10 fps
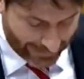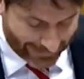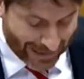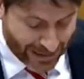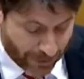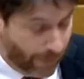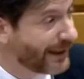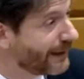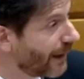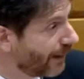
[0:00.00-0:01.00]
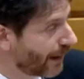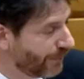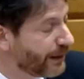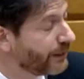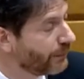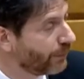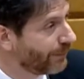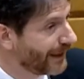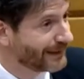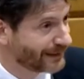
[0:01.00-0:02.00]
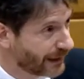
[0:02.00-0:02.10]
que han ido abriendo, brecha